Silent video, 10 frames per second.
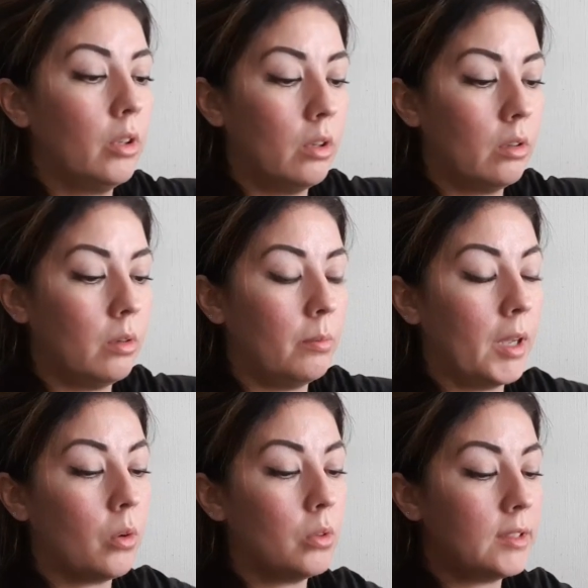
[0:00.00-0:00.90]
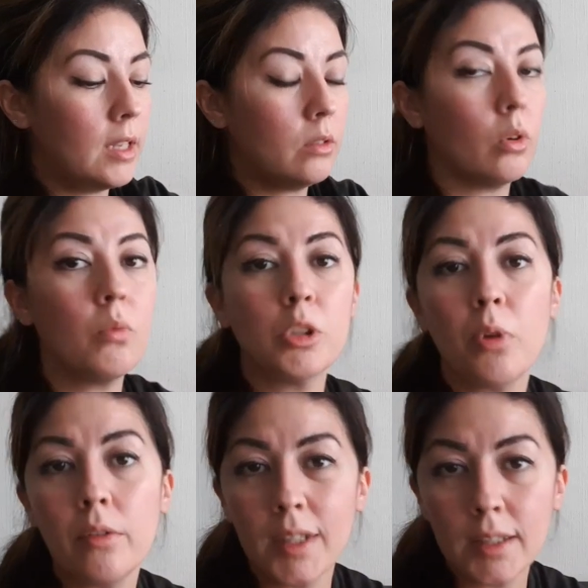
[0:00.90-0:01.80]
pendant ma grossesse. Donc, moi, je
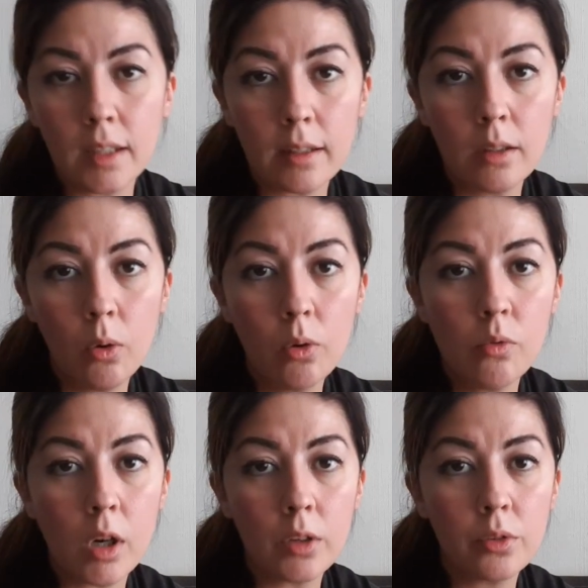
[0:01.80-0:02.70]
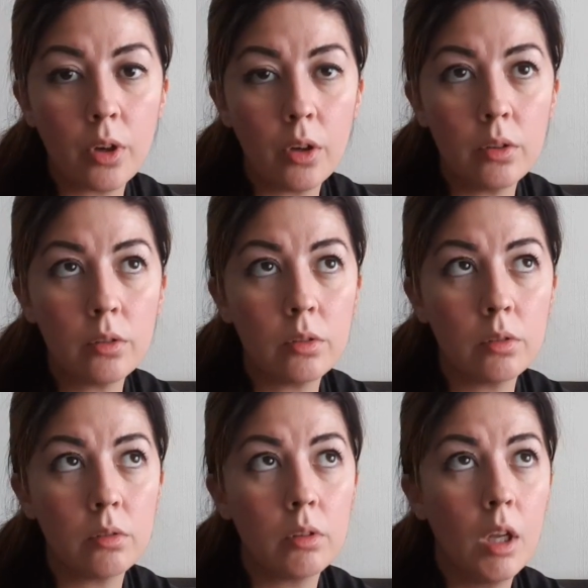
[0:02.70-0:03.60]
prends 25 kilos, voire
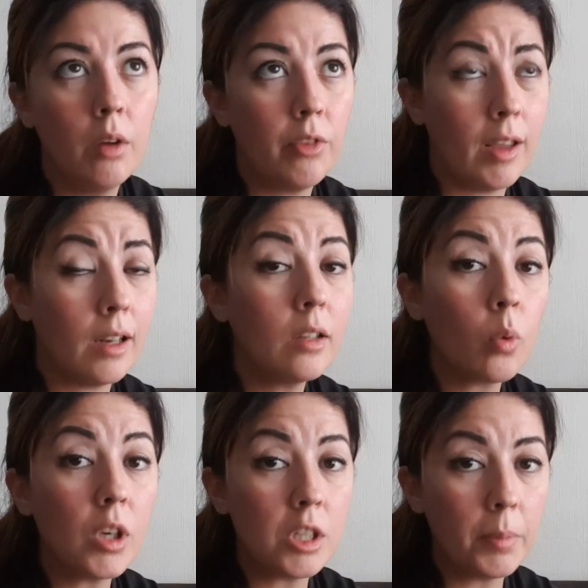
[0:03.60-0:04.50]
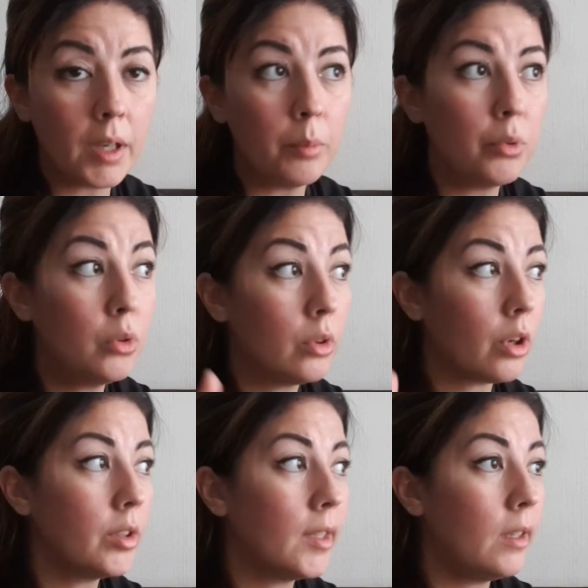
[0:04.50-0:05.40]
30. Enfin, avec les trois, j'ai pris plus de
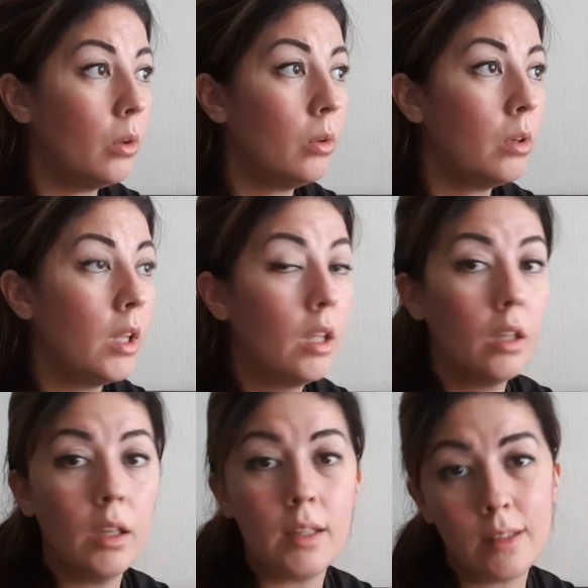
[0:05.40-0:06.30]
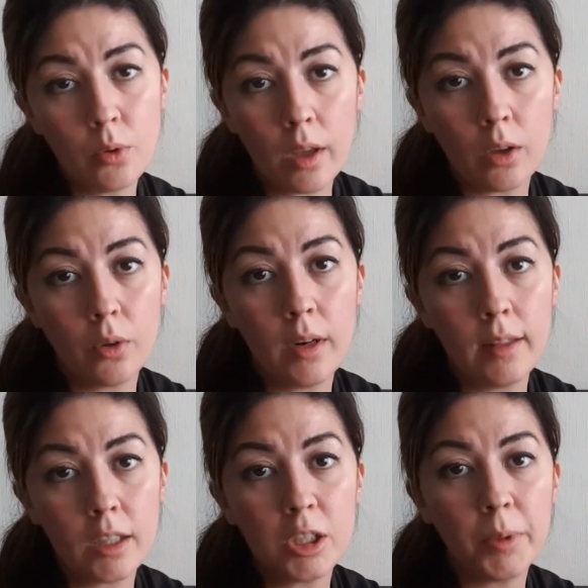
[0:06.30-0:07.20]
30 kilos. Et c'est qu'avec
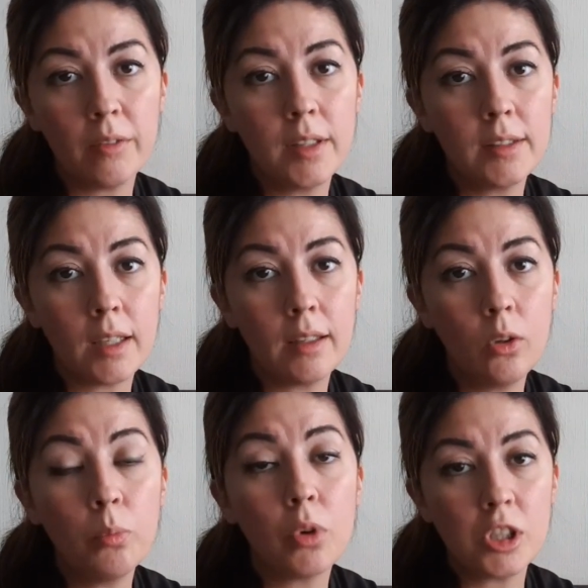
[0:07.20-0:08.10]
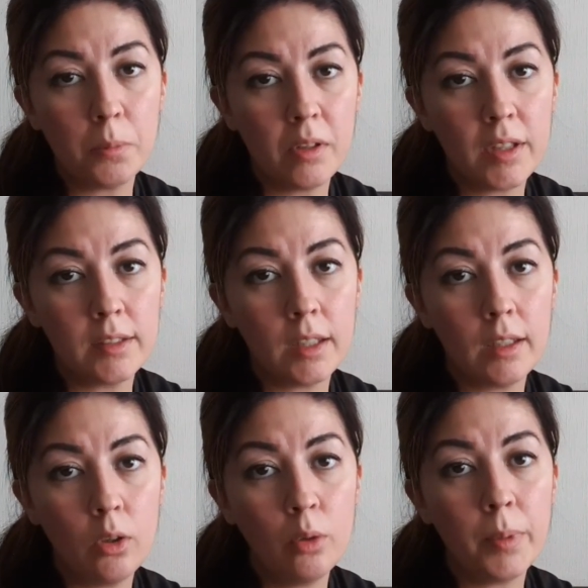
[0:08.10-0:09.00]
Léna, j'ai pris 25 kilos. Pourquoi j'ai pris
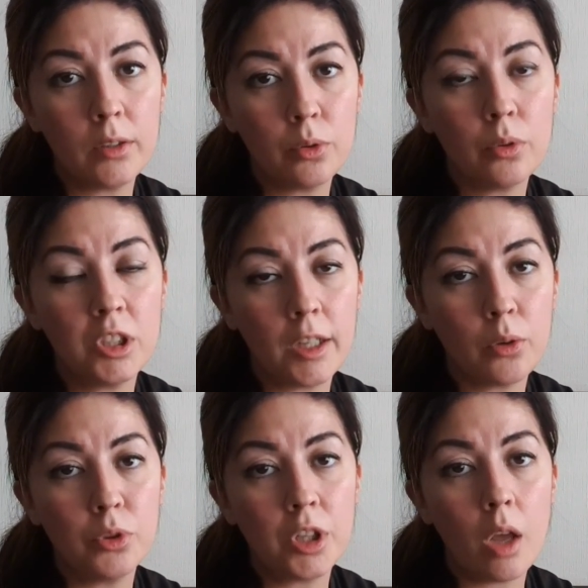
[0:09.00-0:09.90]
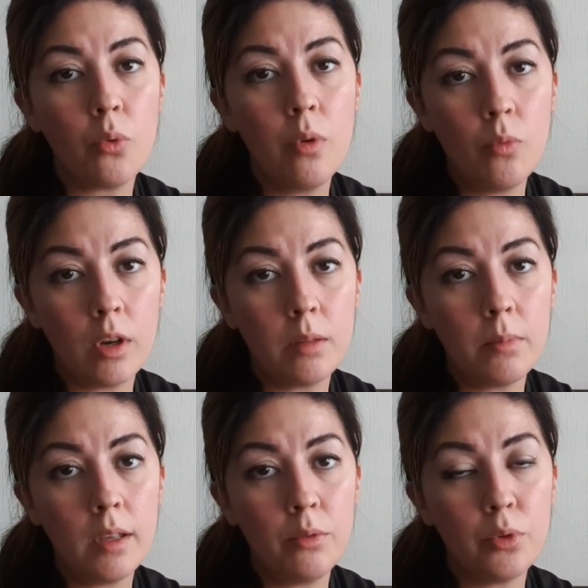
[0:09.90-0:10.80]
25 kilos Parce que j'ai accouché à 8 mois et
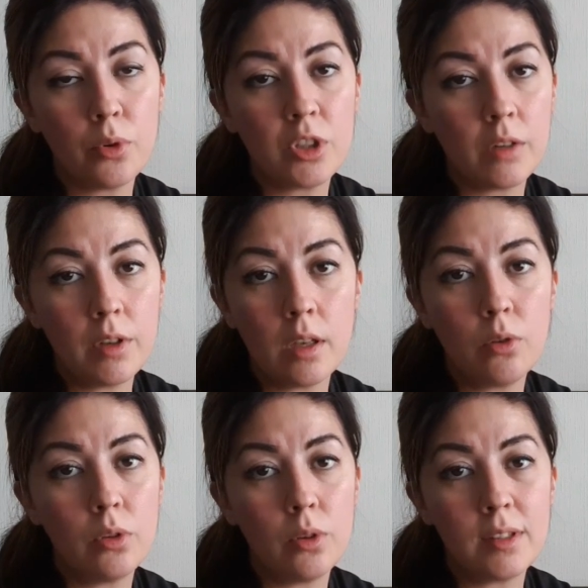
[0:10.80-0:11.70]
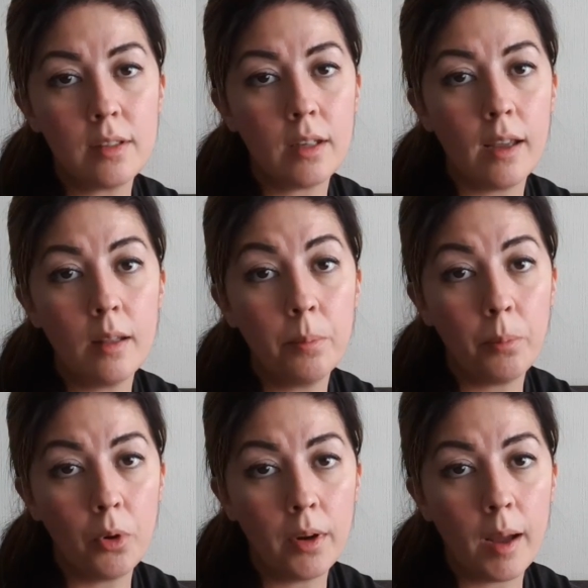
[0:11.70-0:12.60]
demi, vu que j'avais une césarienne
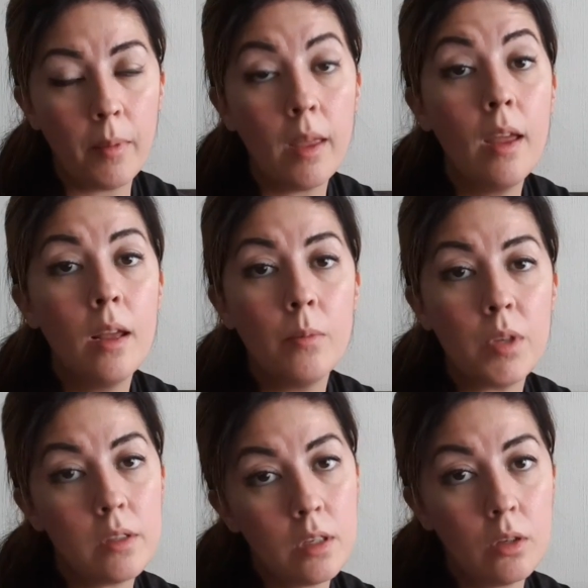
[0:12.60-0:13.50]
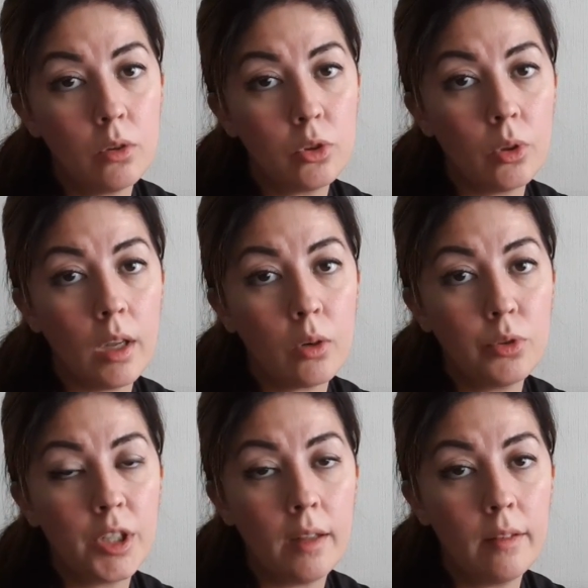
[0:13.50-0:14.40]
programmée. Mais si euh, j'aurais
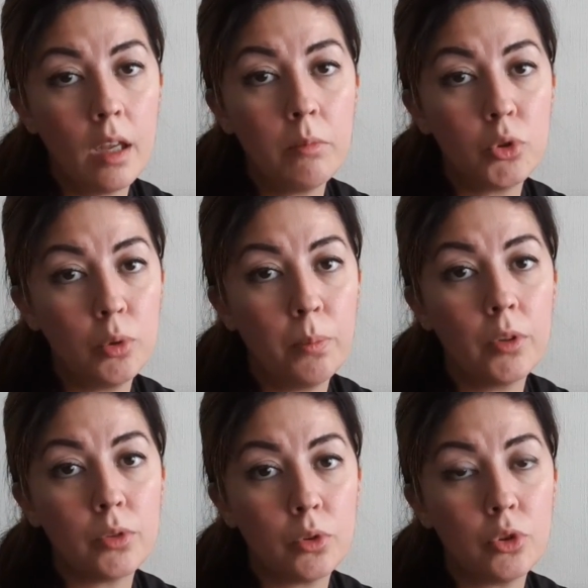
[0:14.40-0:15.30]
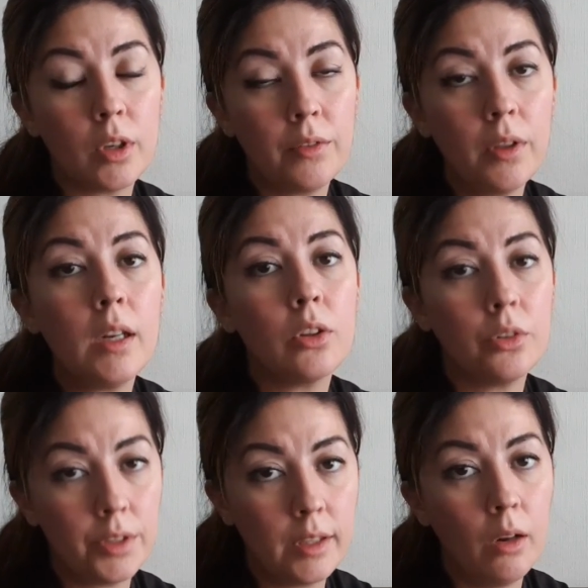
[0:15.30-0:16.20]
accouché à terme, je pense que j'aurais fait les
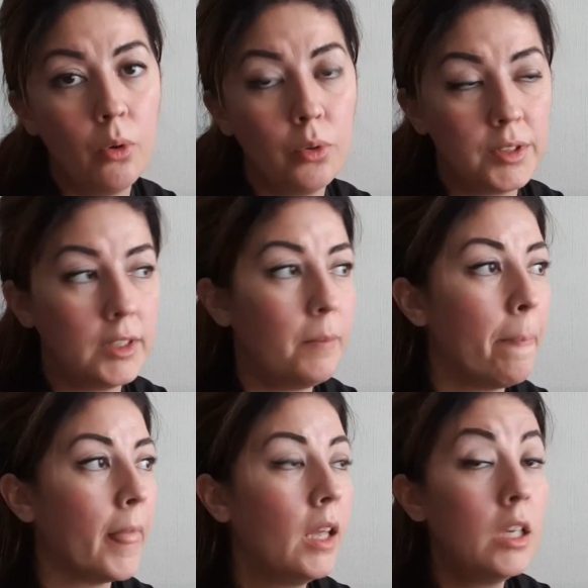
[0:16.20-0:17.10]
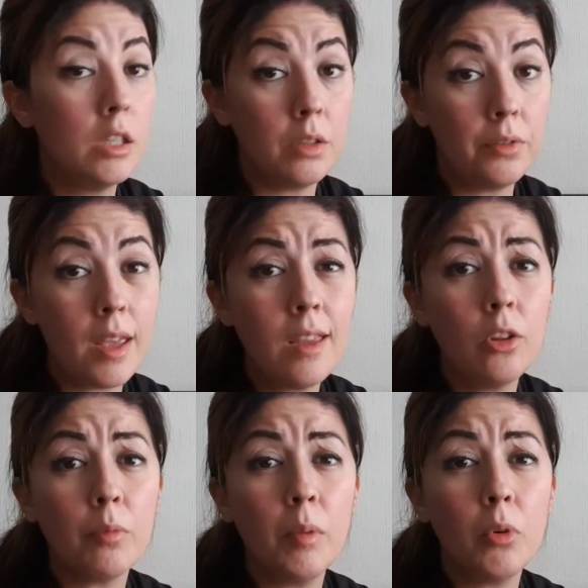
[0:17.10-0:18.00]
30 kilos aussi. J'ai fait
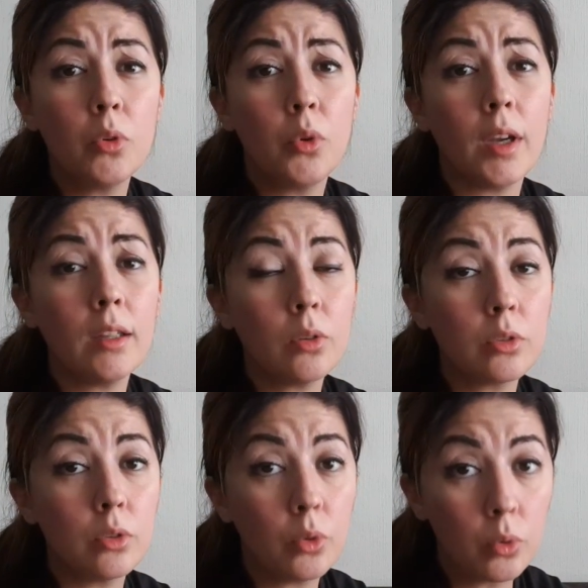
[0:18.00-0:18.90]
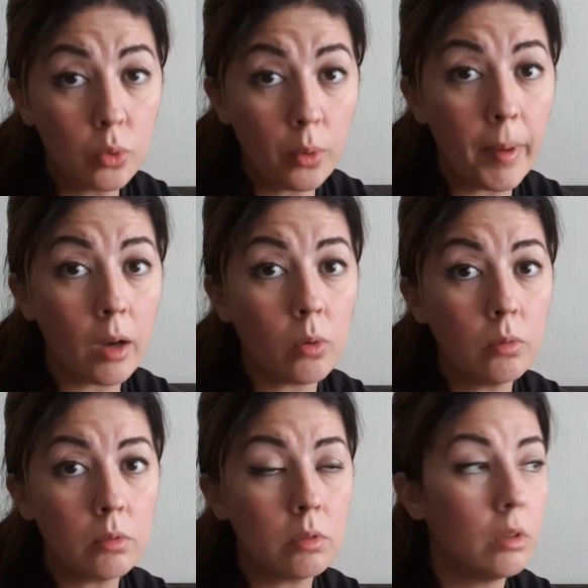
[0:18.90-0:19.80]
énormément de rétention d'eau par
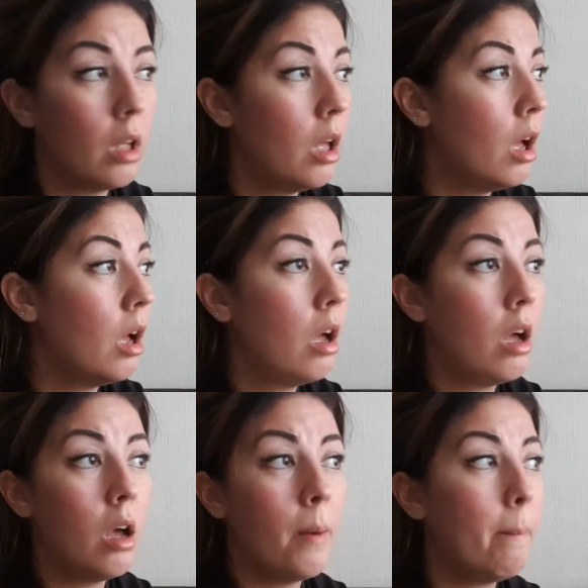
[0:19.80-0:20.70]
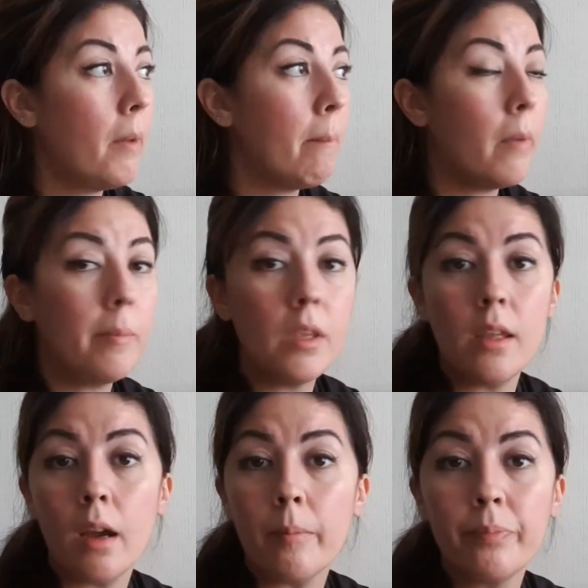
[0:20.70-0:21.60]
contre. Mamma
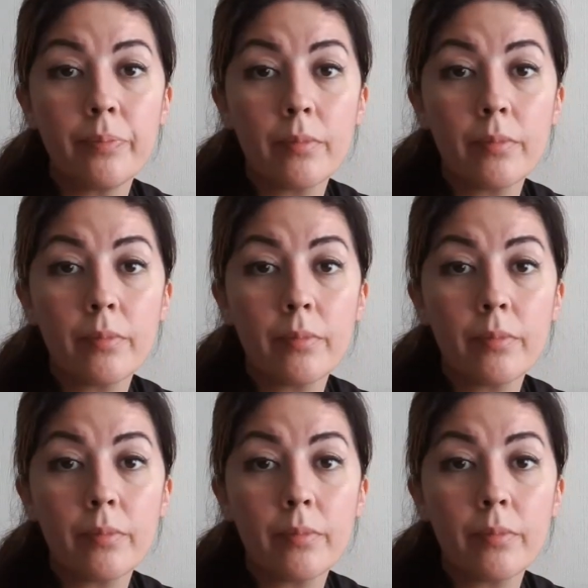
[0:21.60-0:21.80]
mia